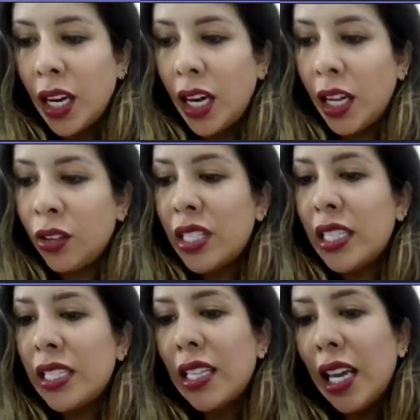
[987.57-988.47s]

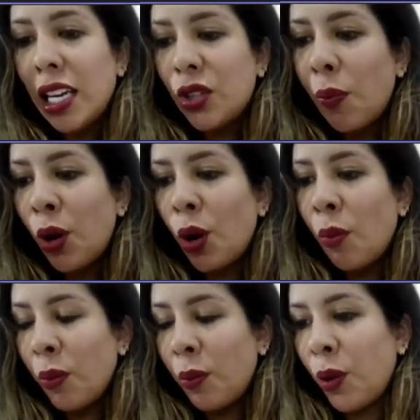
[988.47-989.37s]
Entonces, esto
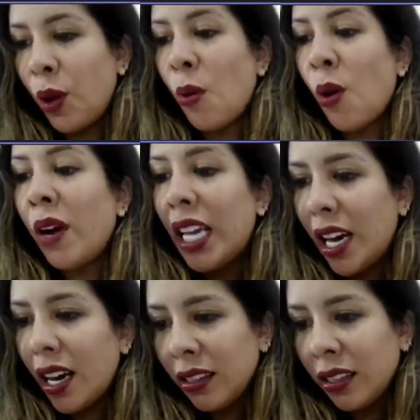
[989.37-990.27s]
promovería